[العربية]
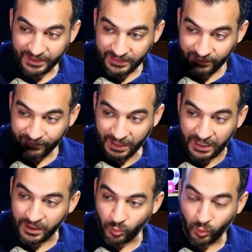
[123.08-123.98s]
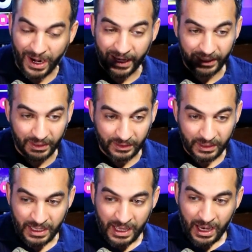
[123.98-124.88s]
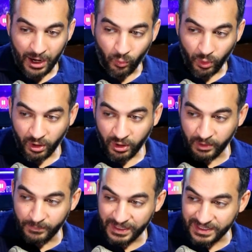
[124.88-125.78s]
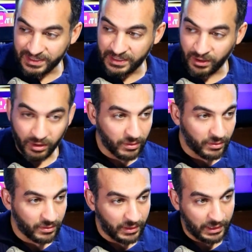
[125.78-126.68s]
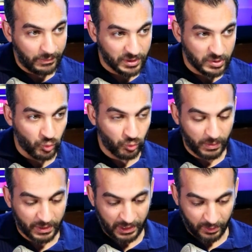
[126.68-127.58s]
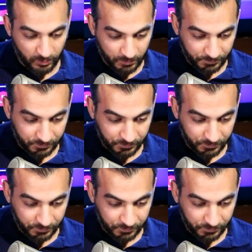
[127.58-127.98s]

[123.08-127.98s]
ارتفع وعلى أو خرج من السياق المظبوط بتاعه